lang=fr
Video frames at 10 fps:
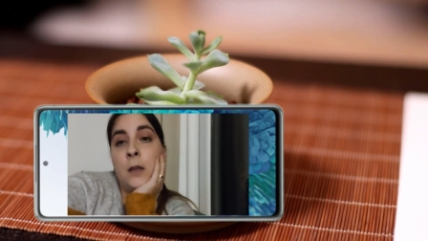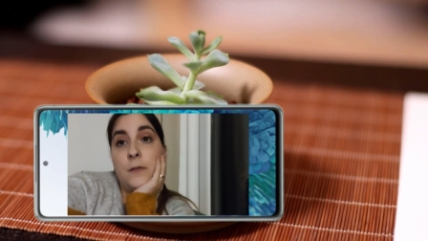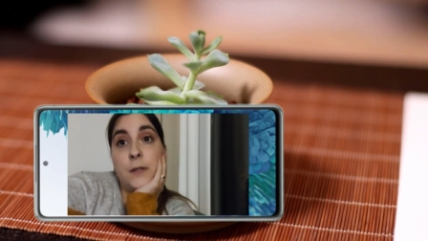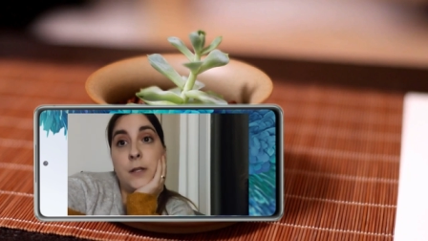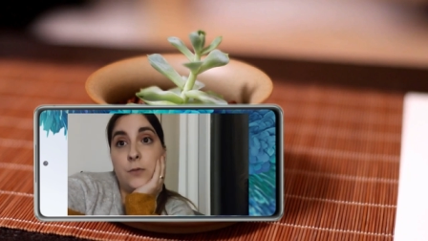
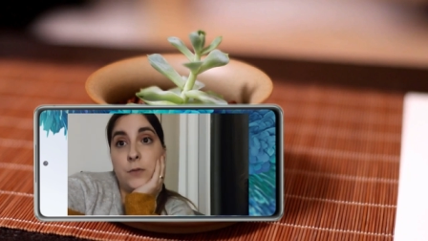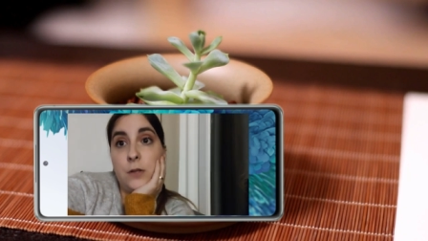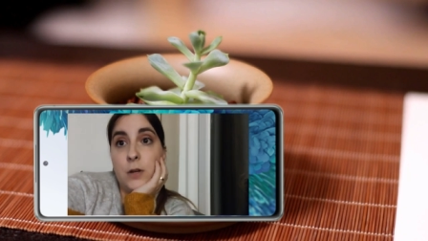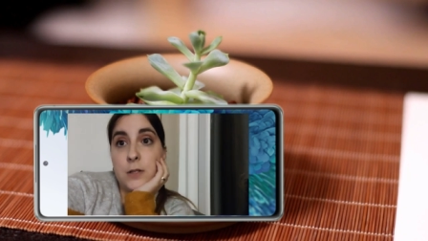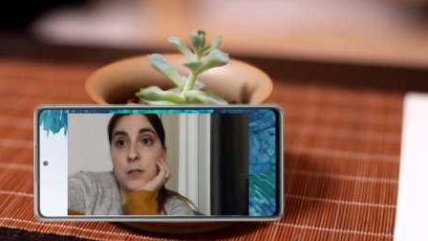ça, c'est le conseil
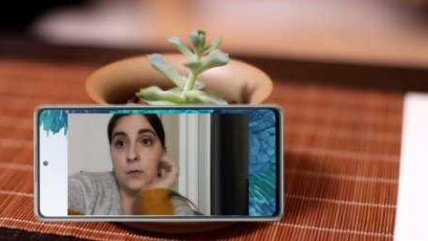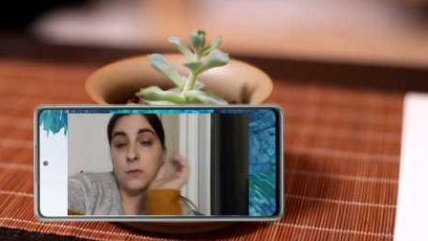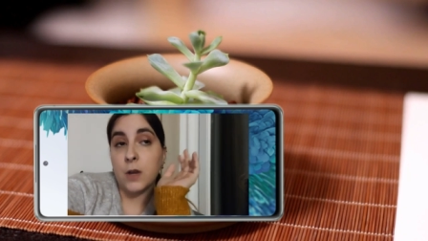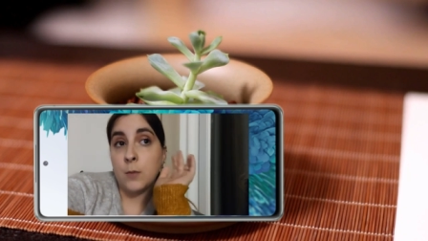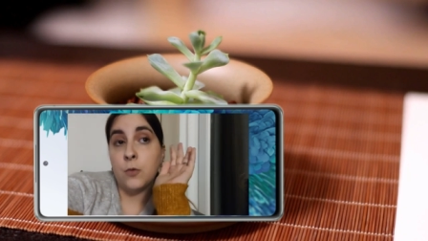de
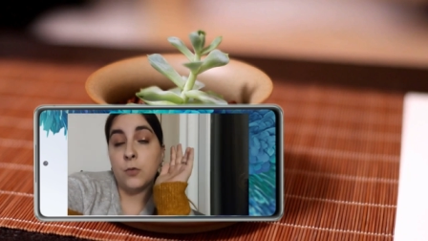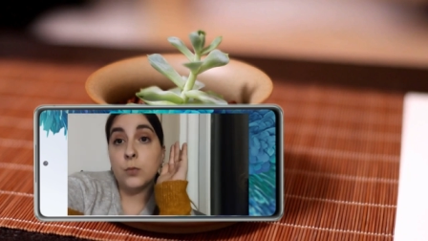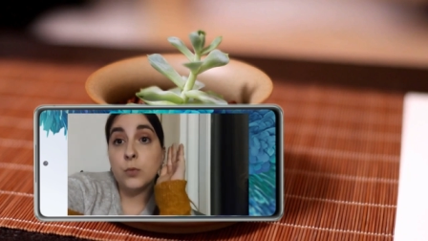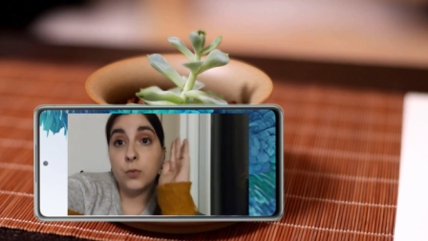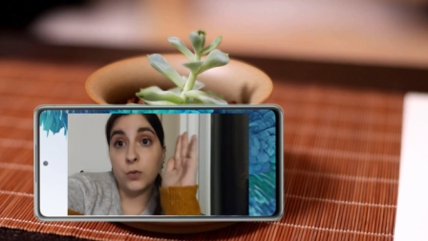l'assistante. Vraiment,
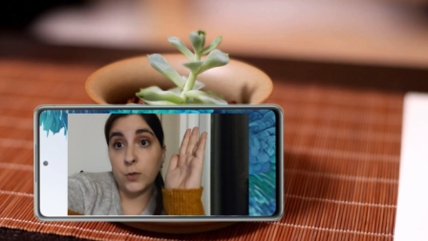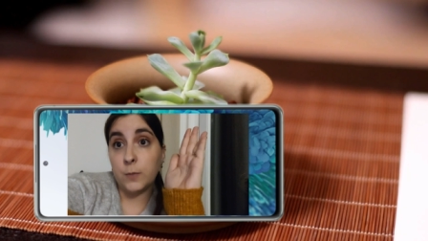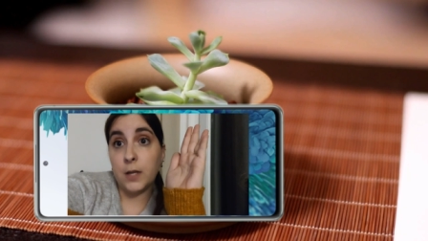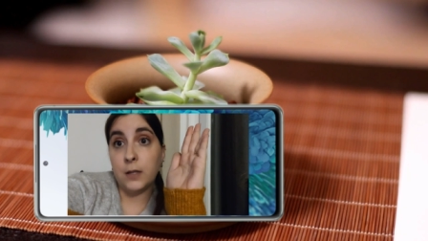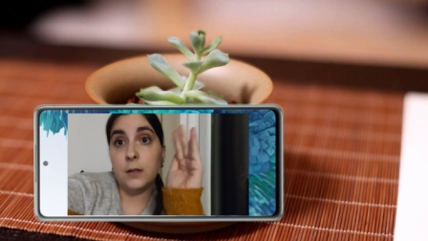une ou deux
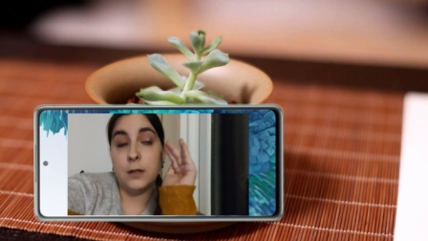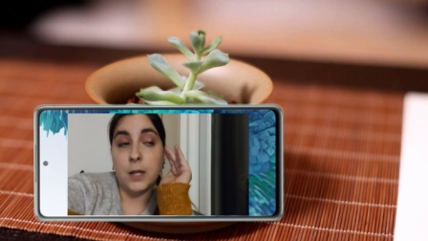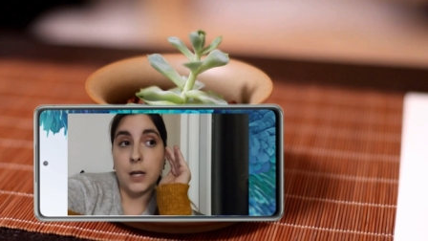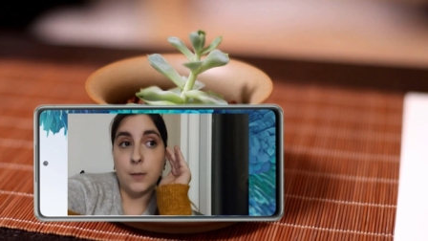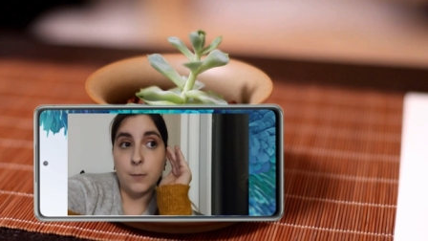semaines,
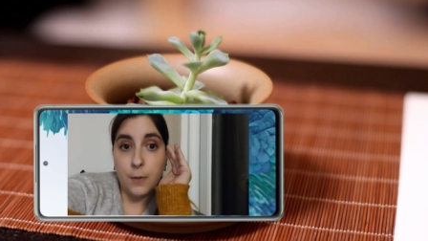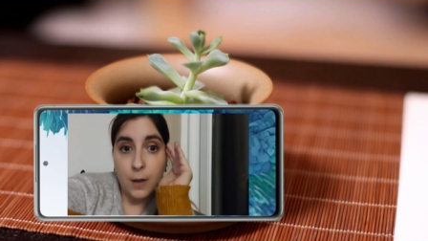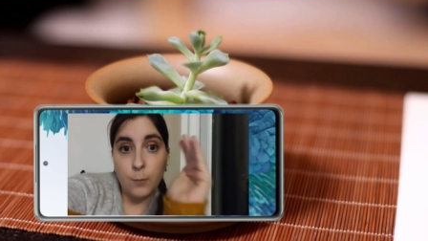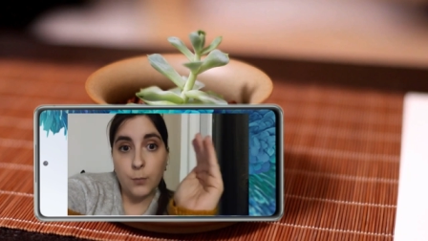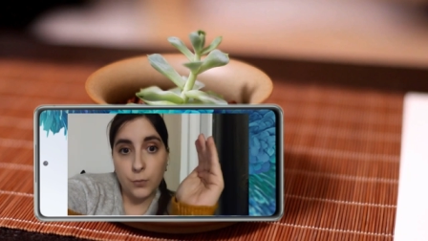n'allez
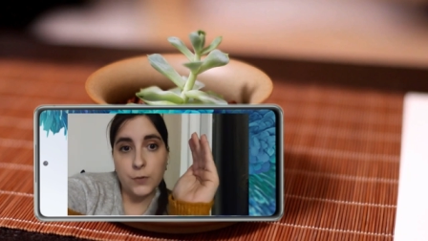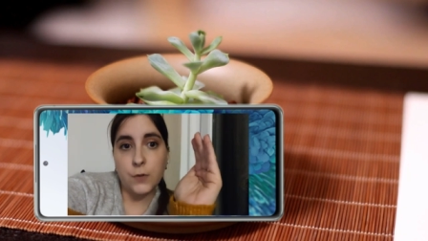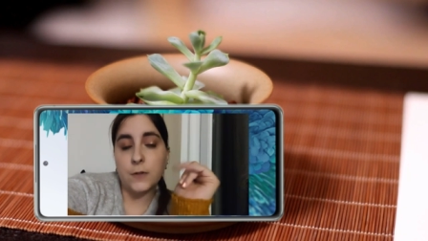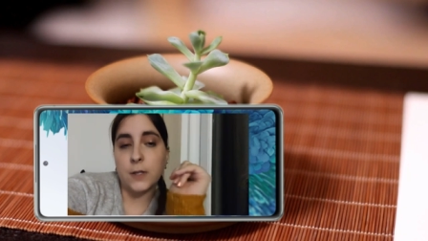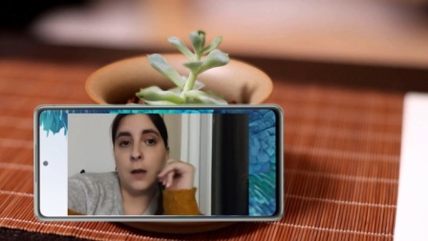pas plus
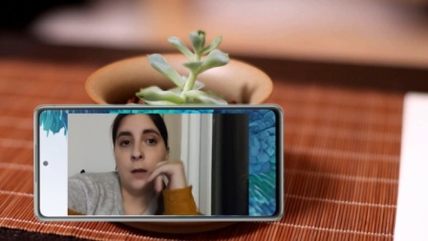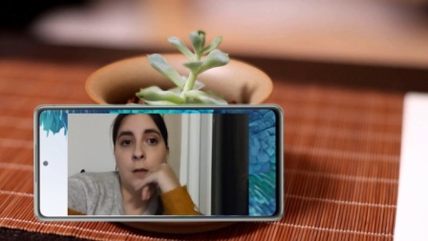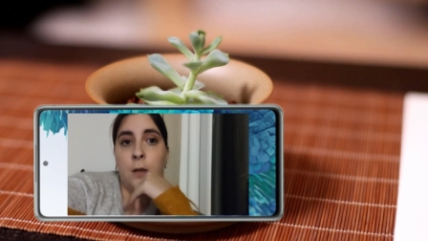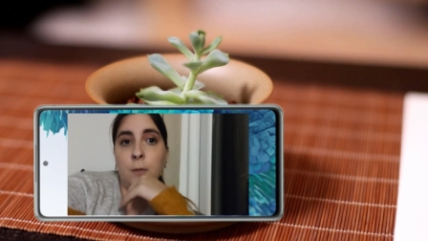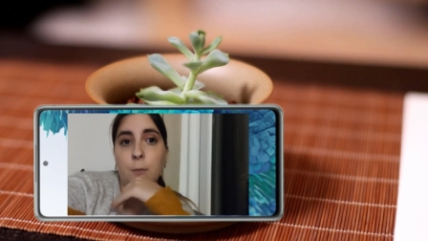que ça
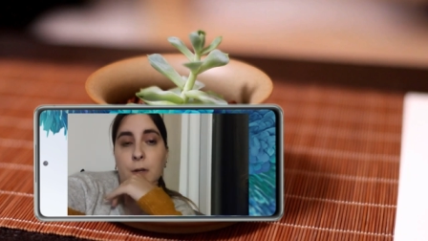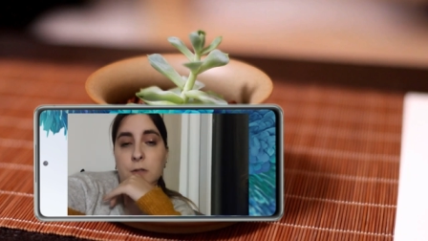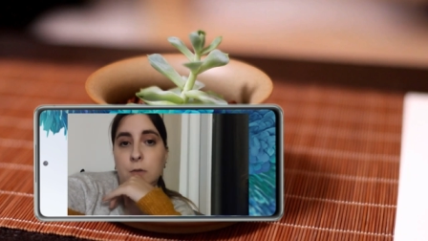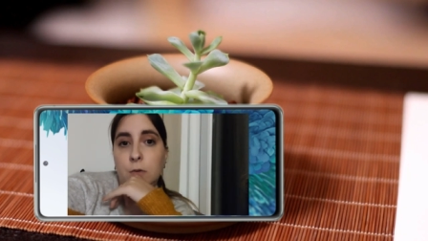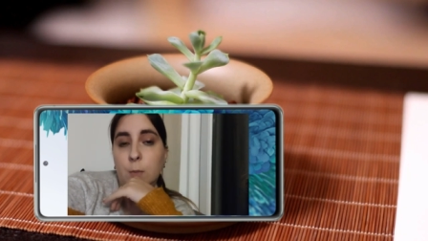parce
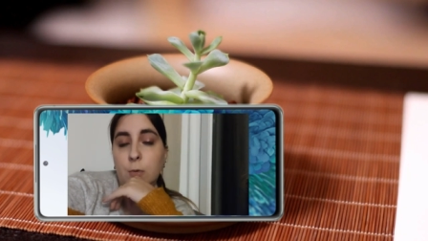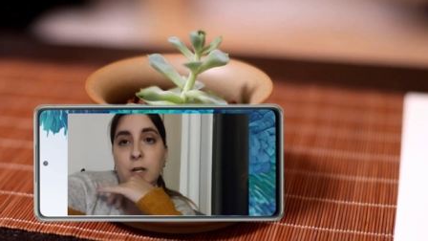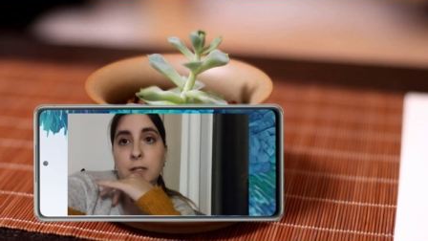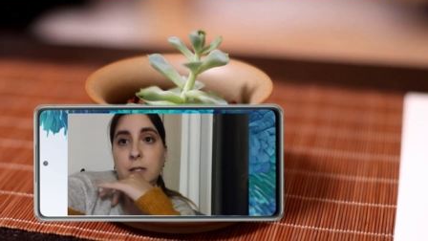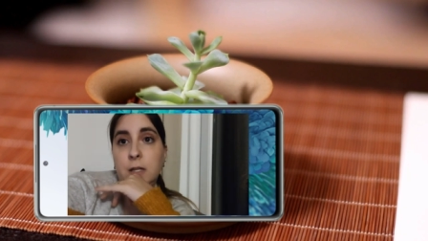que la
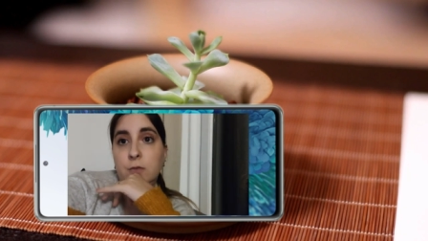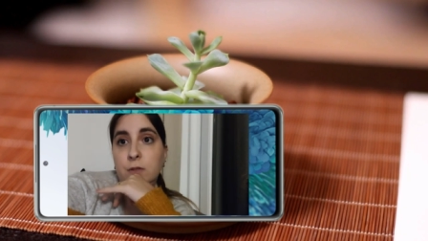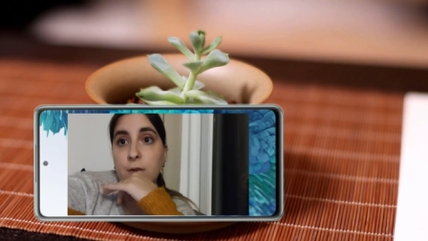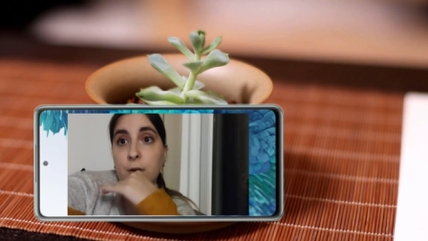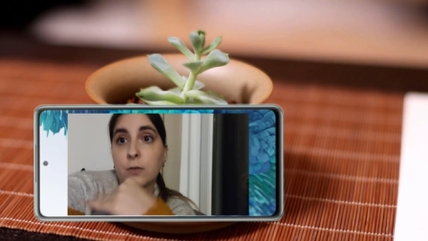procrastination,
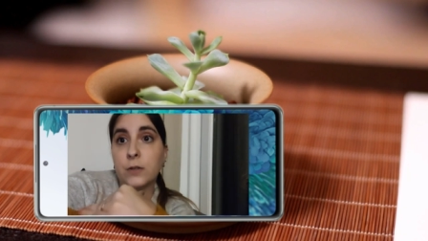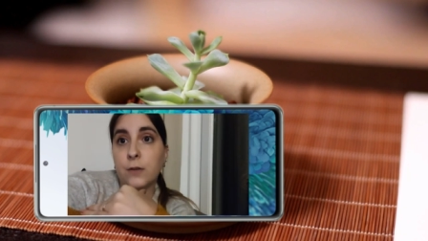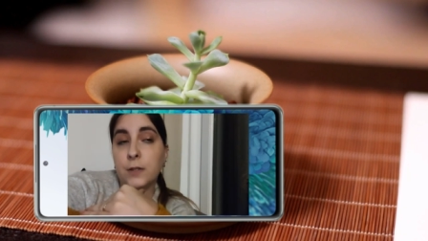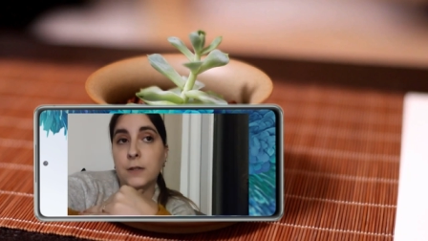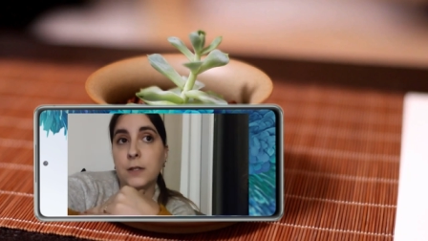ça va ultra
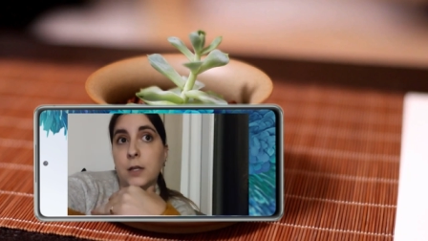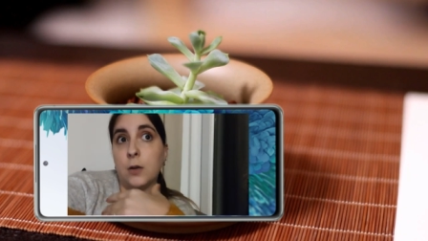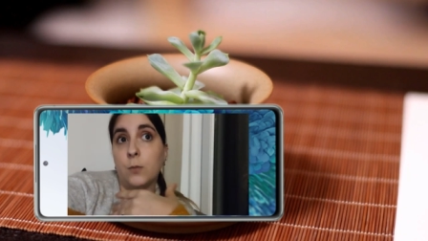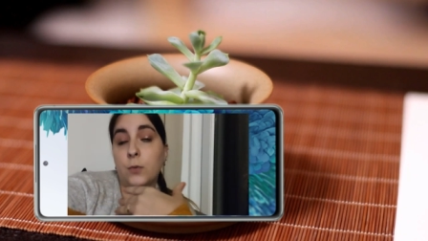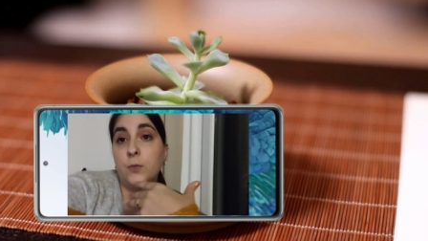vite. Et
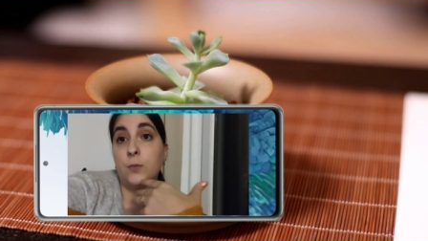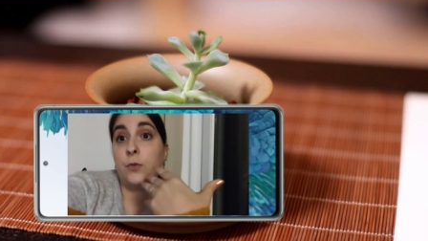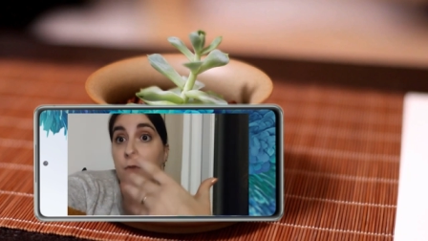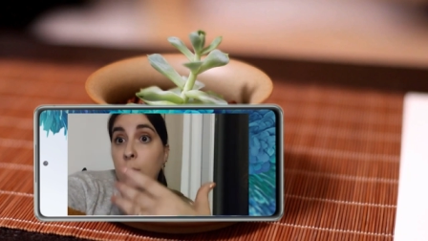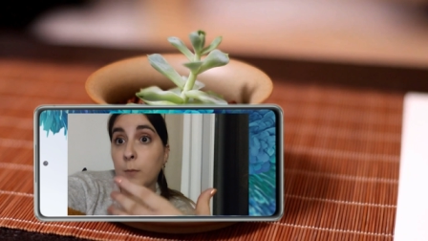en plus, plus
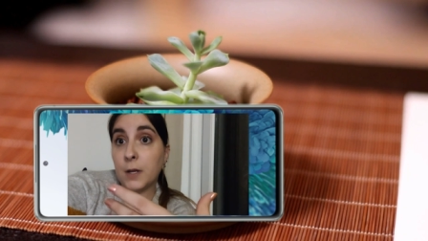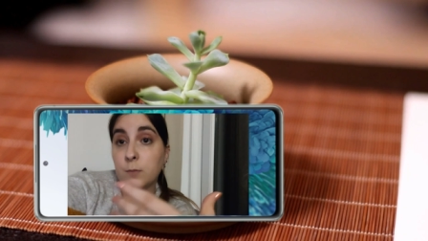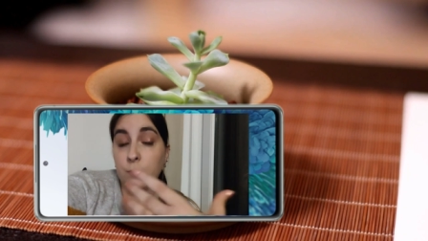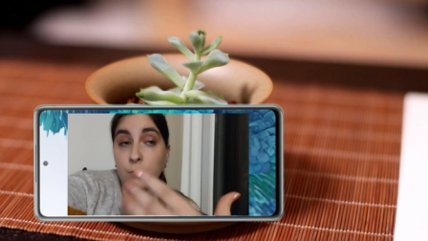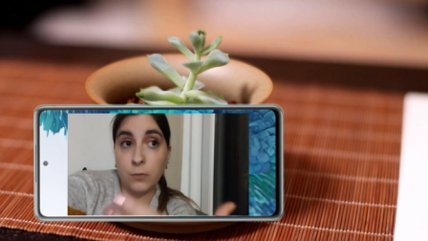le temps
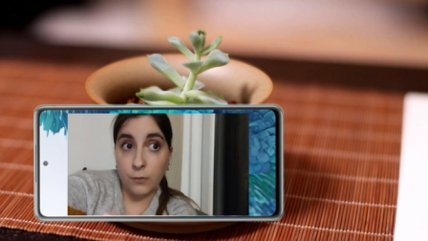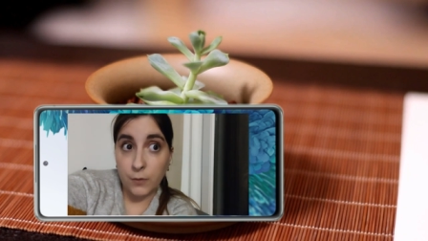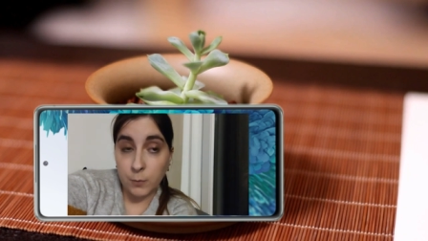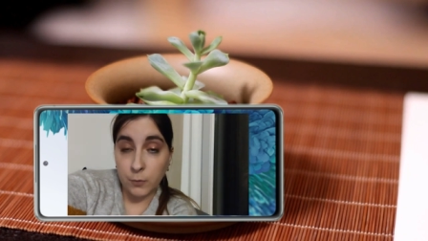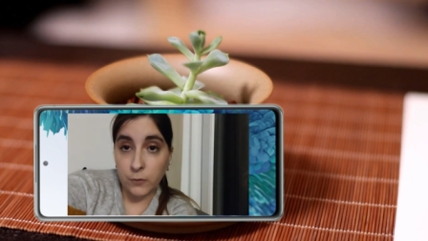passe, plus on en
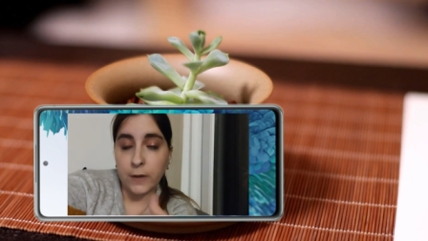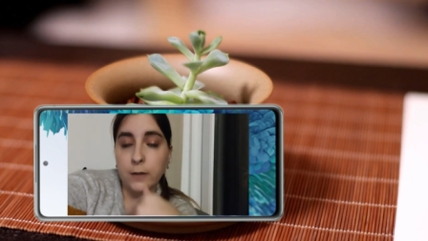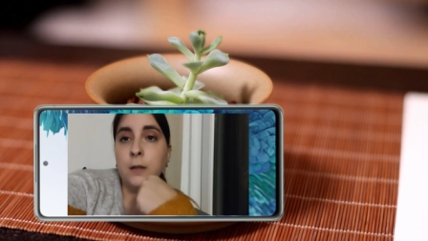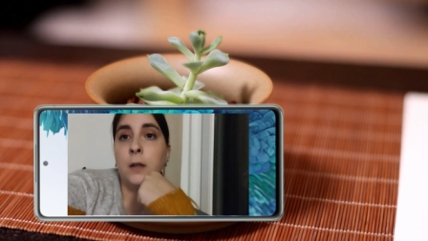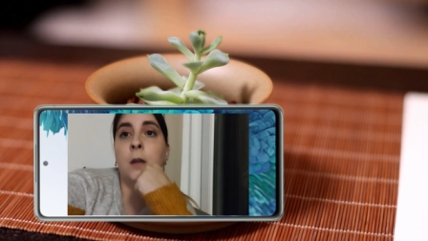fait une montagne.